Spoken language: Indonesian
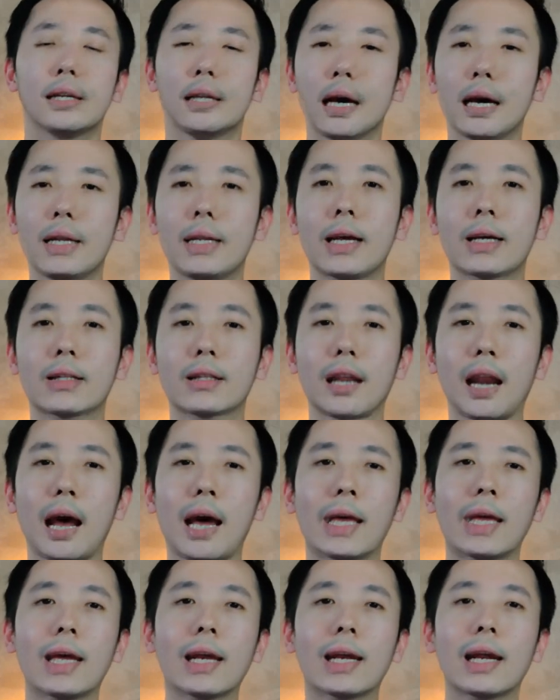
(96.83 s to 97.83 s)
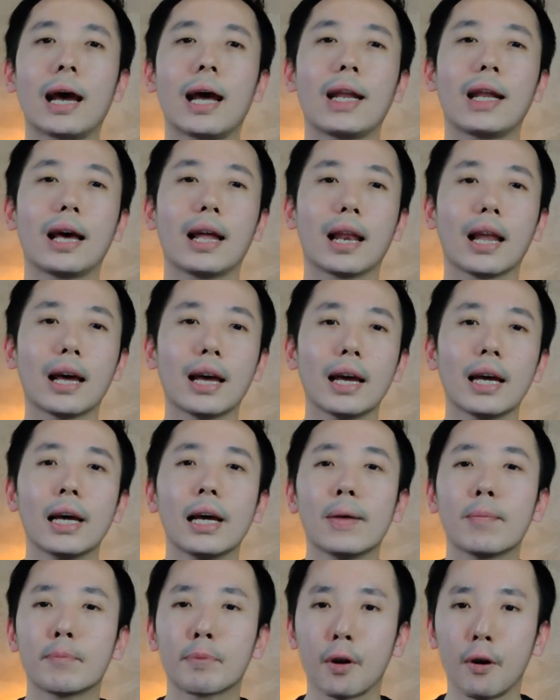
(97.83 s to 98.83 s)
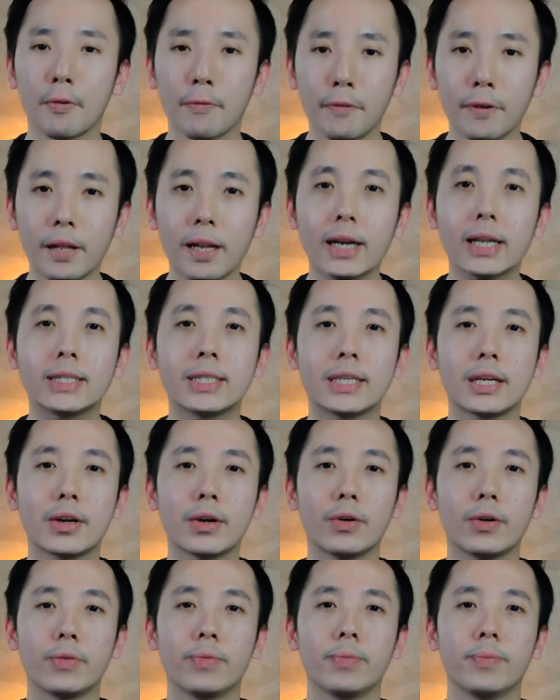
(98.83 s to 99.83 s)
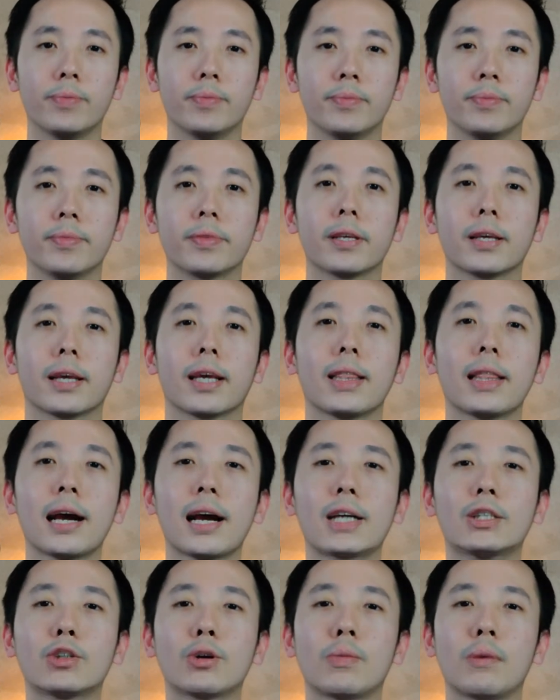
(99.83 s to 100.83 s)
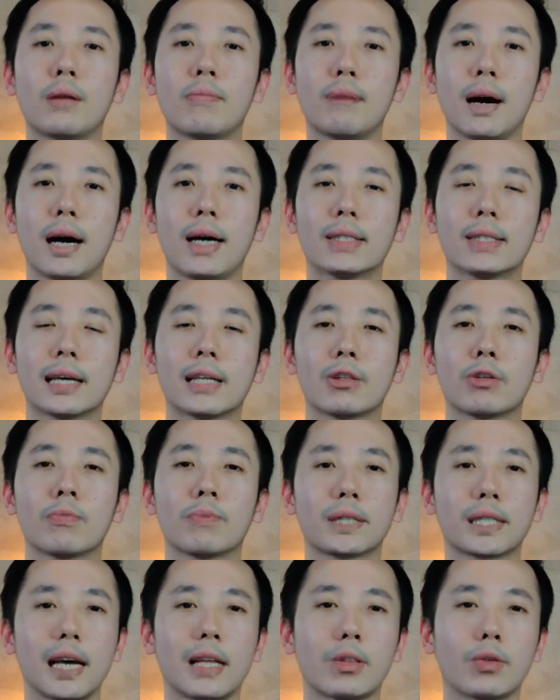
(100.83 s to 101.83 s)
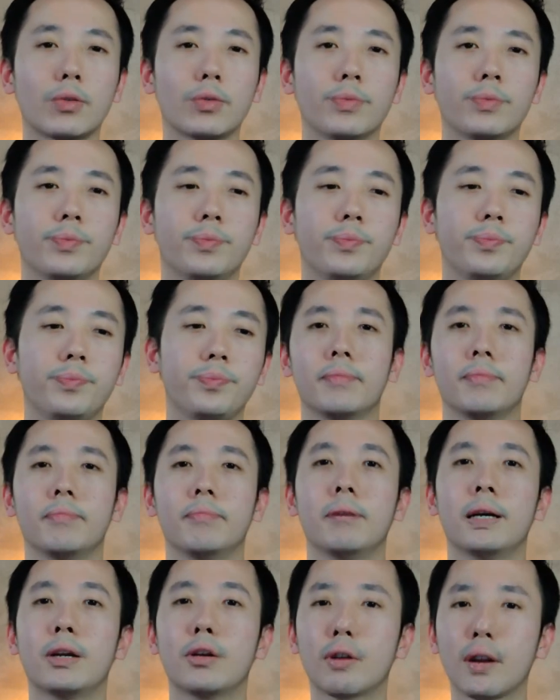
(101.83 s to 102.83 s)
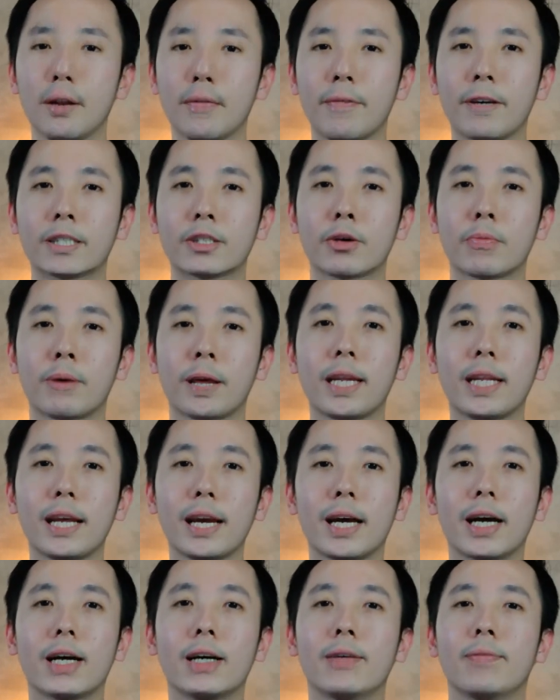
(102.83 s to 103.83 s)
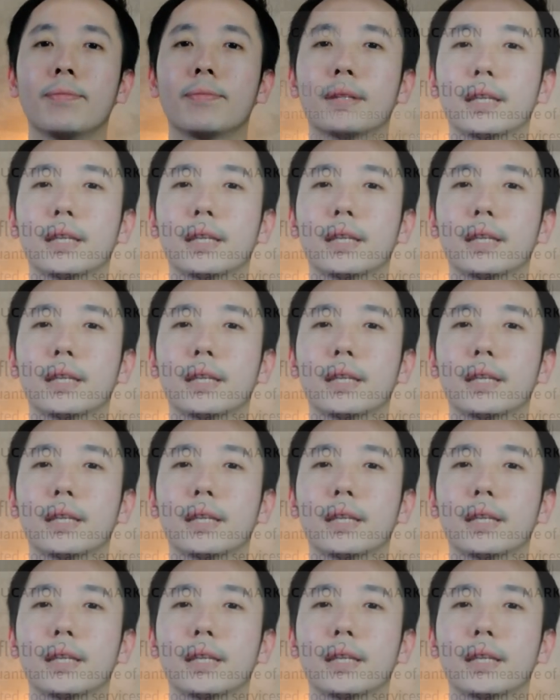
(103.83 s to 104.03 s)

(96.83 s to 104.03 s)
dan yang terakhir adalah profil risiko. Kita akan coba bahas satu persatu. Menurut Investopedia,